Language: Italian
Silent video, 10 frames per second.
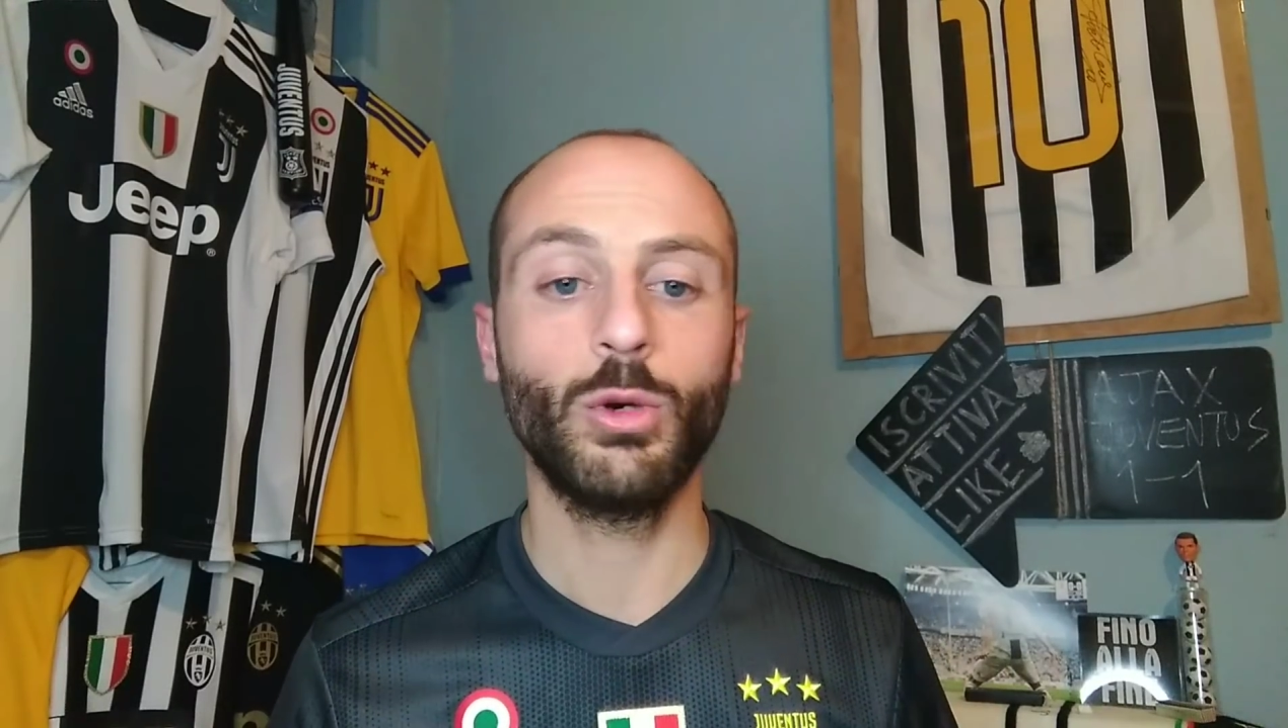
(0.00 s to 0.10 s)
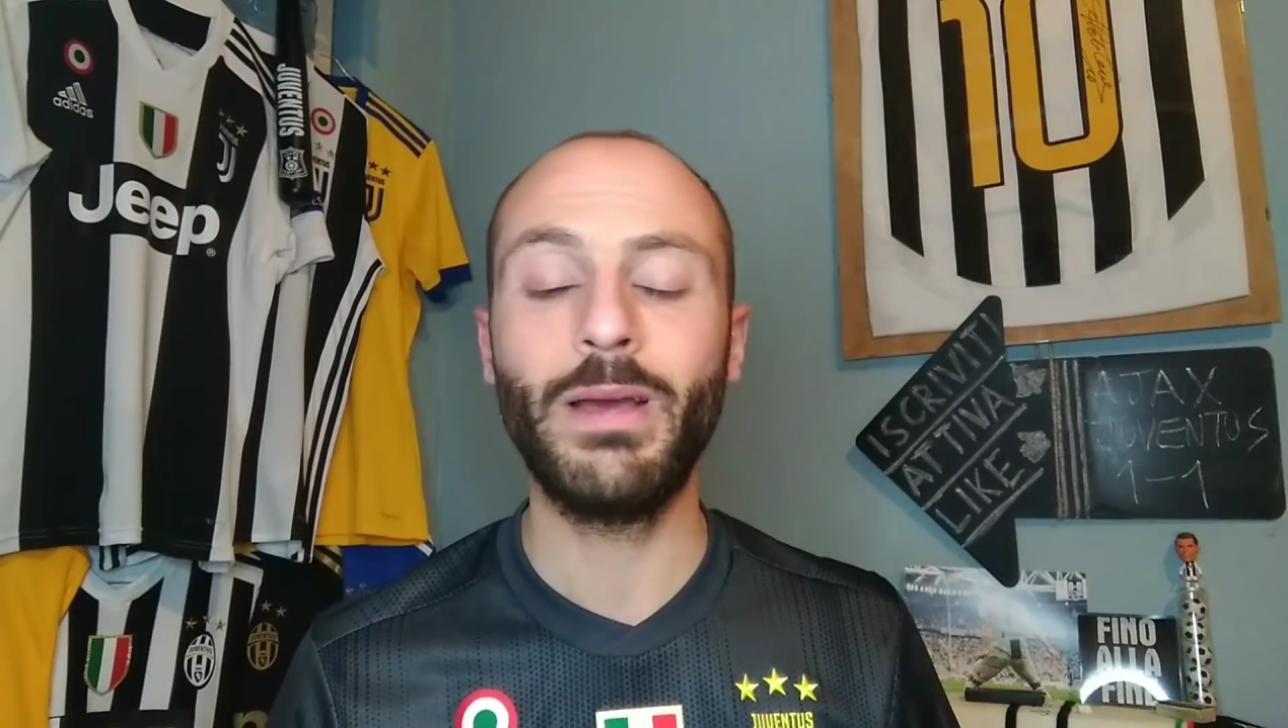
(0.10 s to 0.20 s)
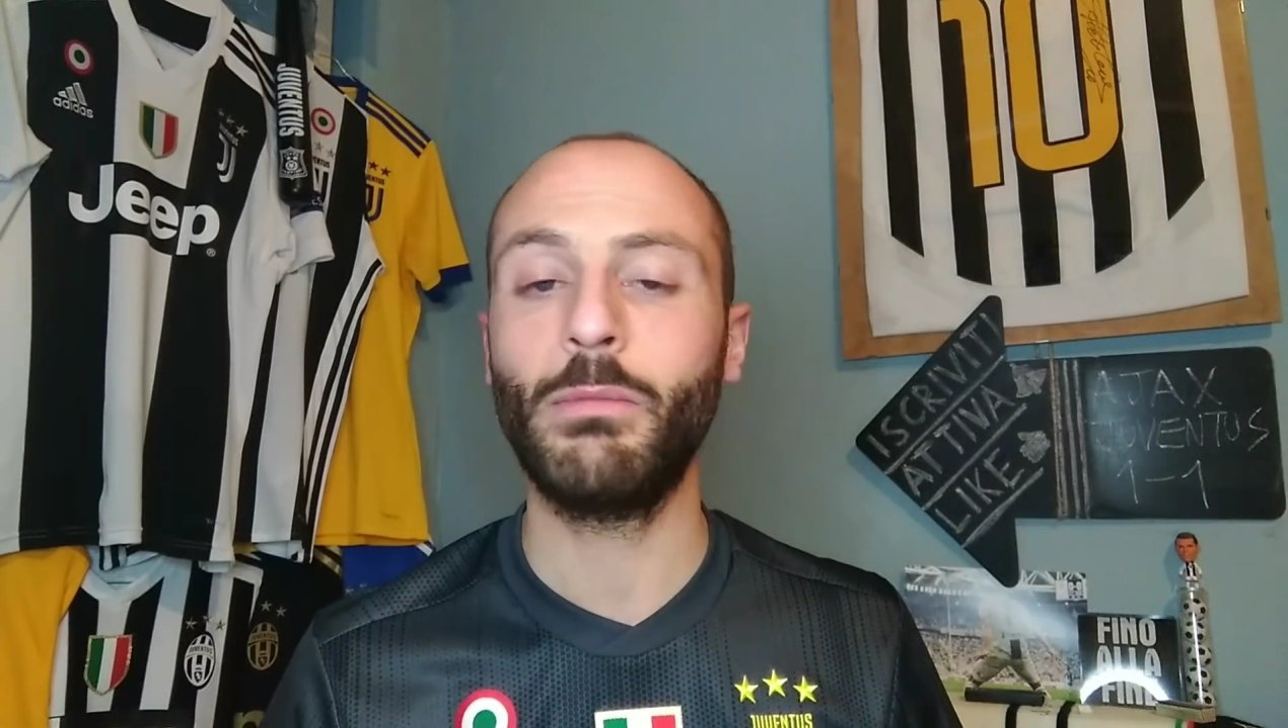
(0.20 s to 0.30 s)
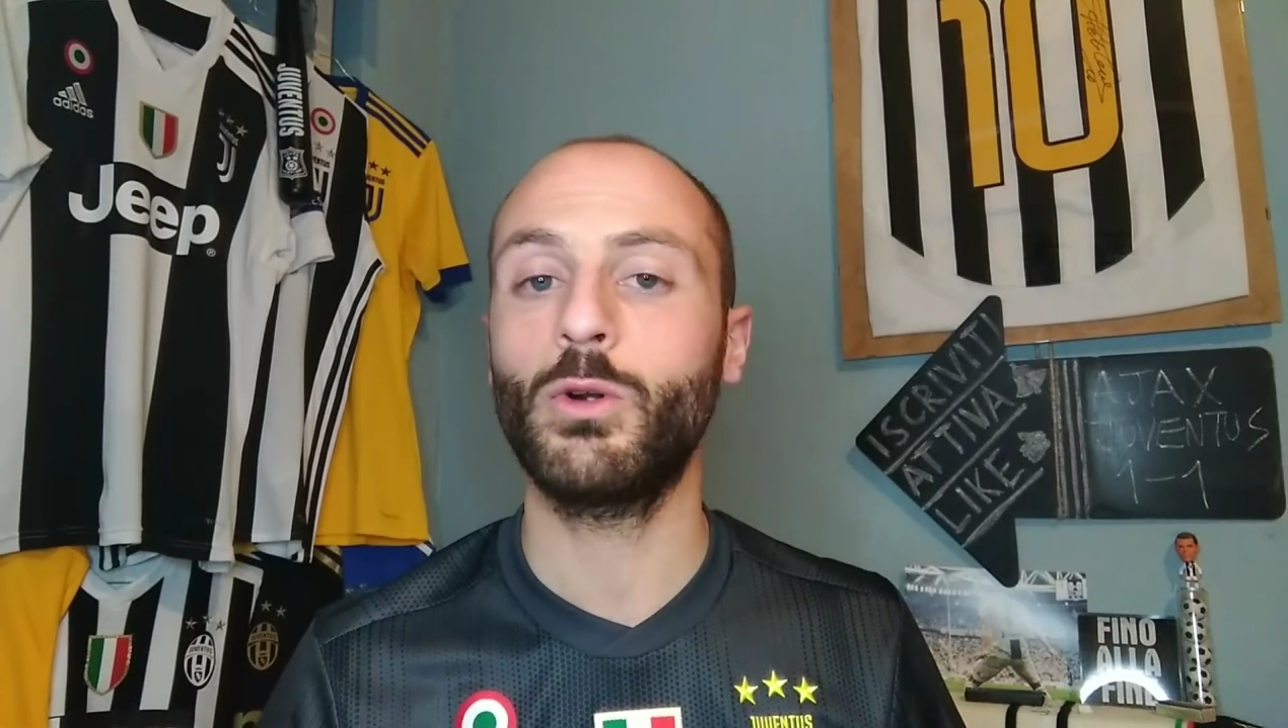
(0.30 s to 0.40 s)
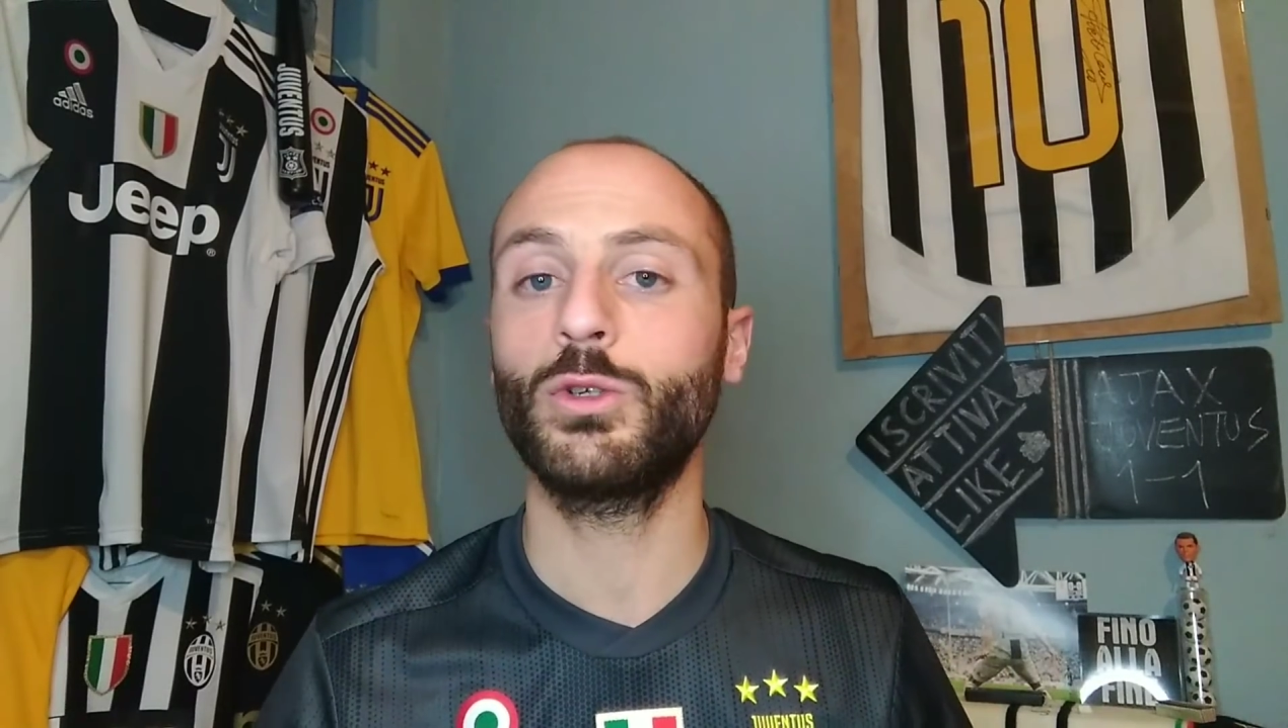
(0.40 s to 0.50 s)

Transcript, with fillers: dobbiamo